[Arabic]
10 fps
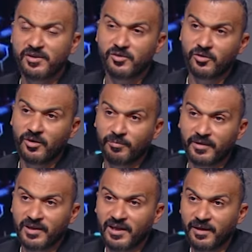يروح
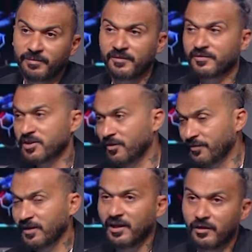من اللعيبه سواء
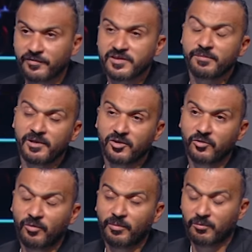في الاهلي او في الزمالك
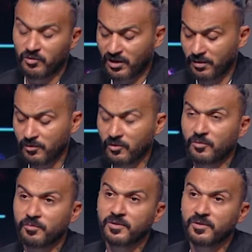يروح مع المنتخب الاولمبي